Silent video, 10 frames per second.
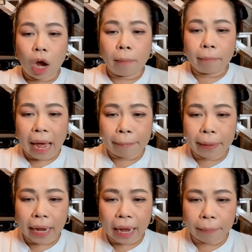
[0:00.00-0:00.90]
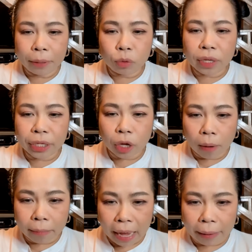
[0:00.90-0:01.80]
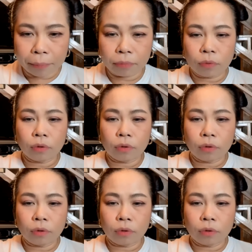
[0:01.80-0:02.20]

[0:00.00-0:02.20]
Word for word: ยอมรับนะคะ พี่ตุ๊กี้ยอมรับ